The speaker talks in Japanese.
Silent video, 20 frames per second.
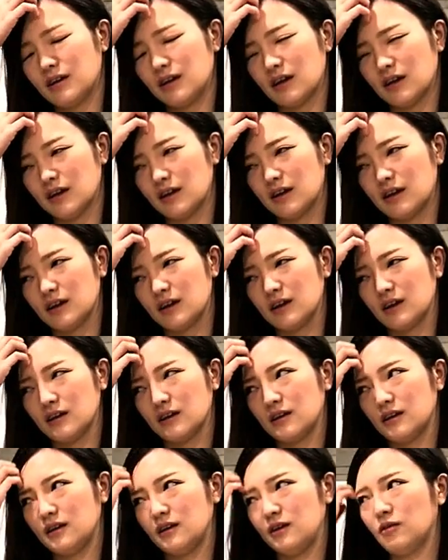
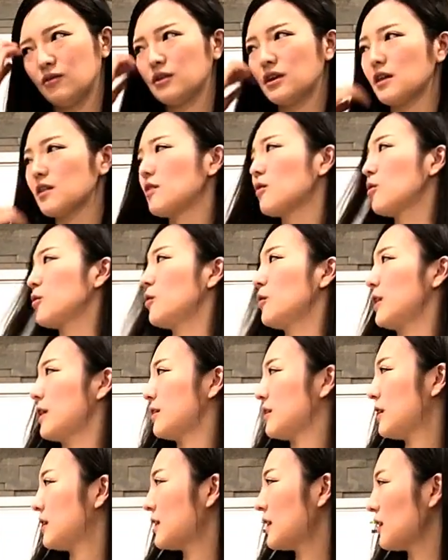えー、いろんな仕事を
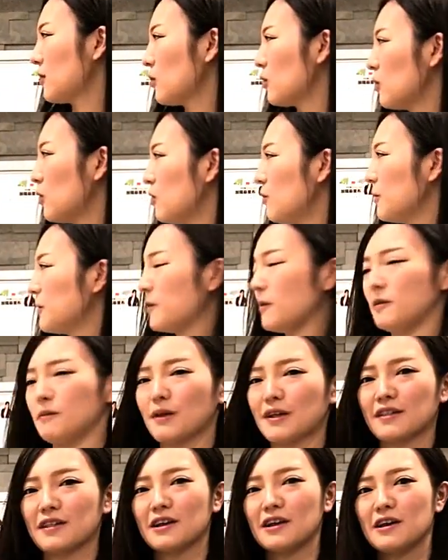やっていきたいと思っており
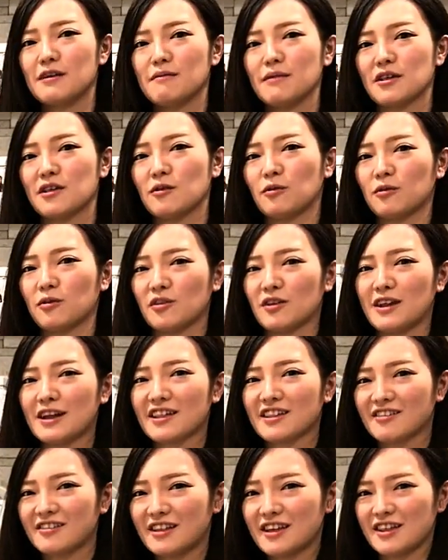ます、まあ、司法書士
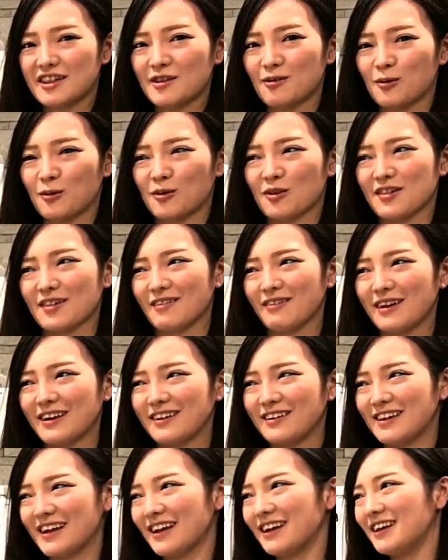らしくない司法書士を
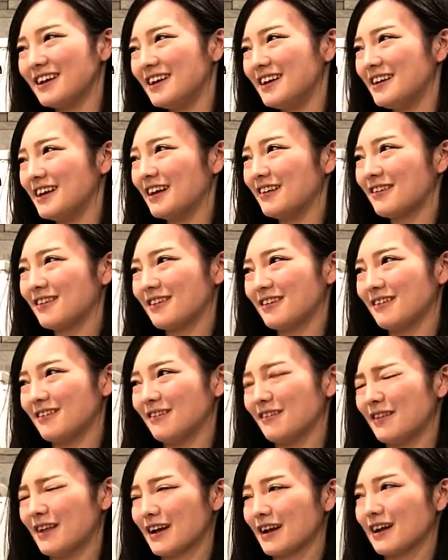ねやるっていう
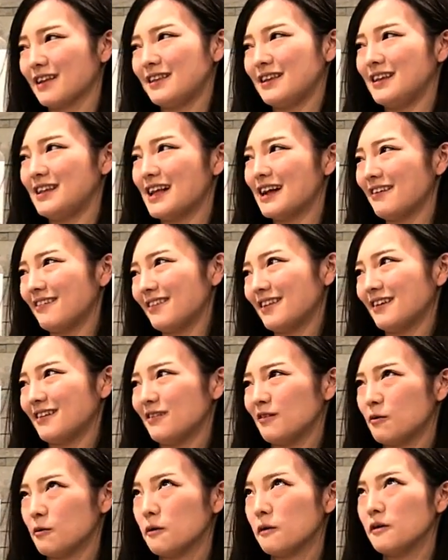のをなんかになるって
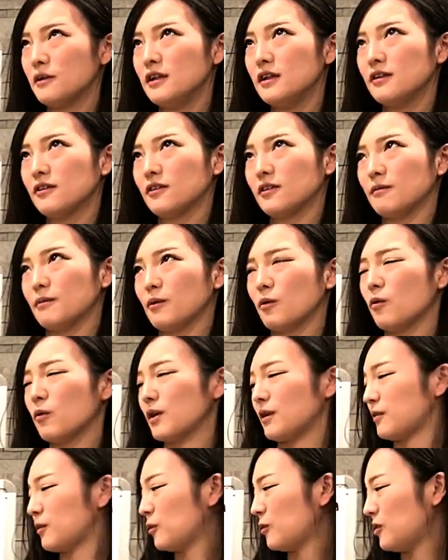いうのをそういえば合
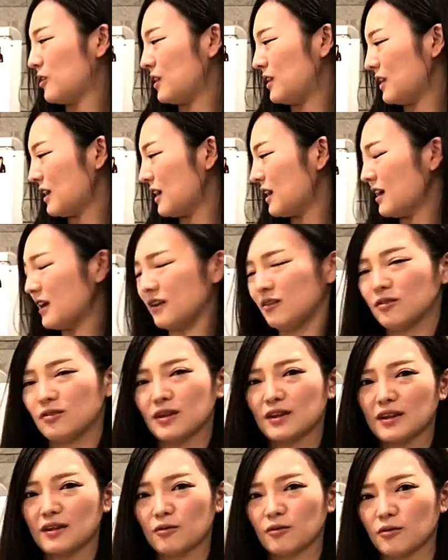格当時にね言っ
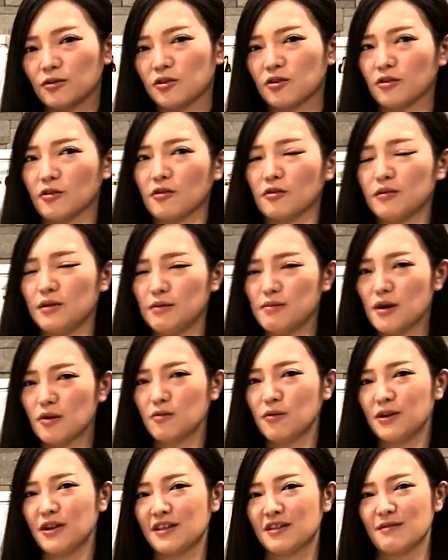ていたのをちょっと今
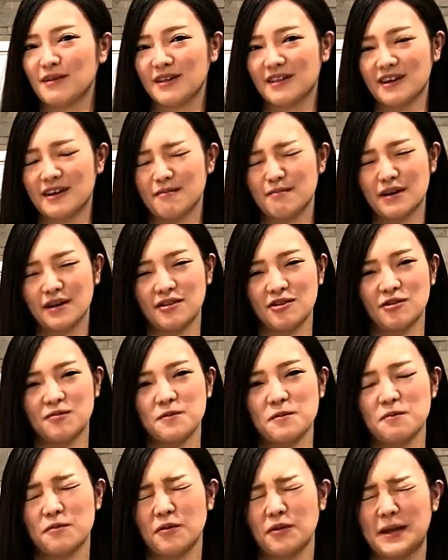思い出しました、まあ、十
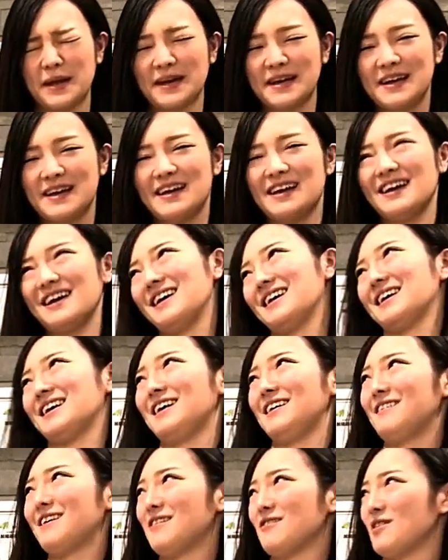分もうね、
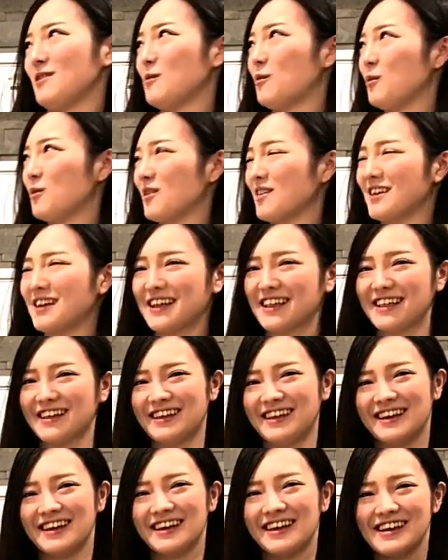えー、いわゆる司法書士らし
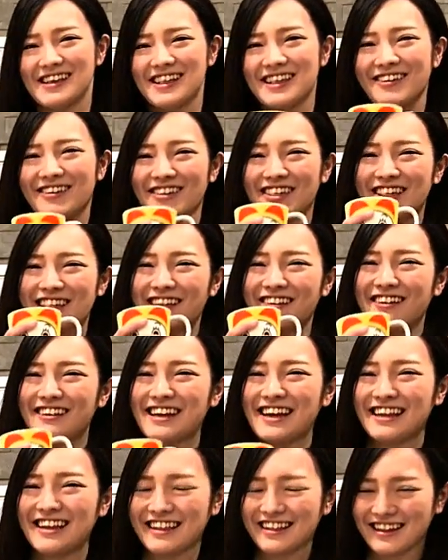く司法書士では
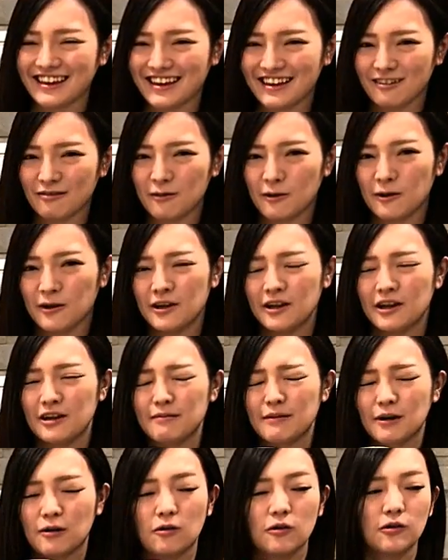ないですけれども、
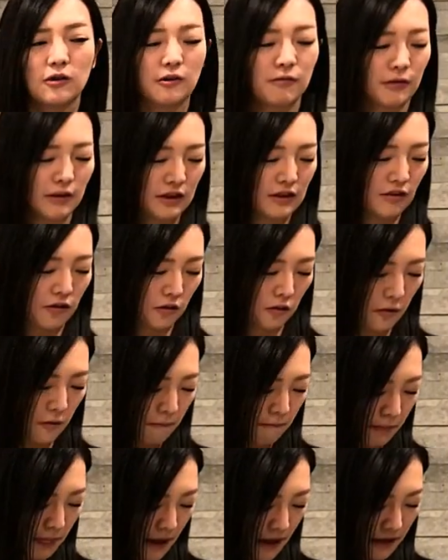まあ、今後ともねちょっ
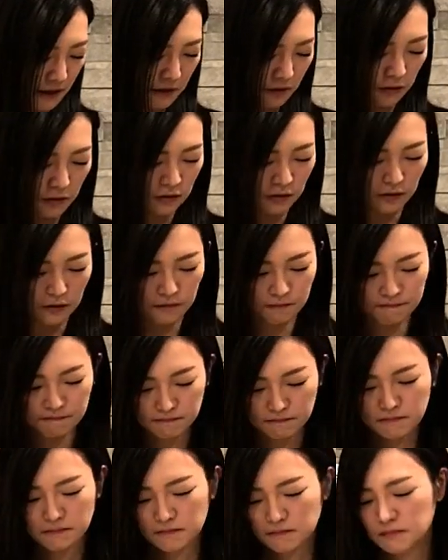とあの
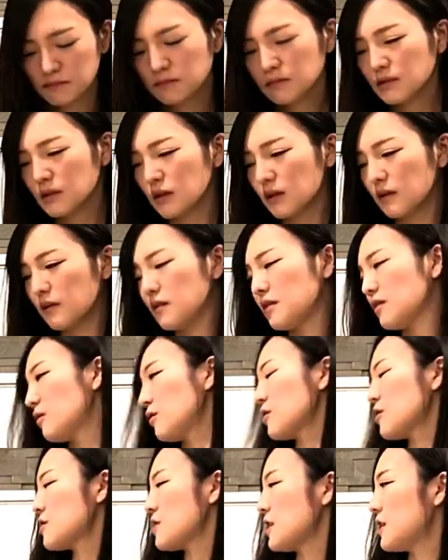司
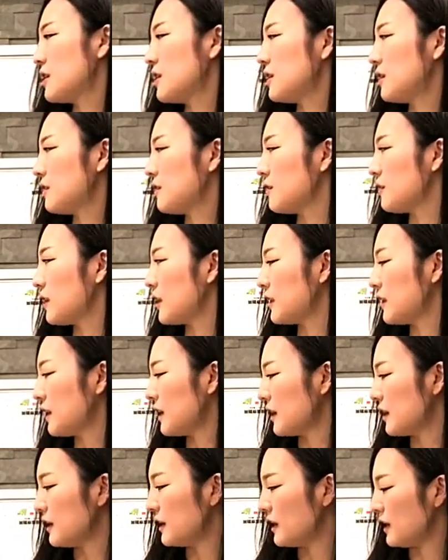法書士続けてね、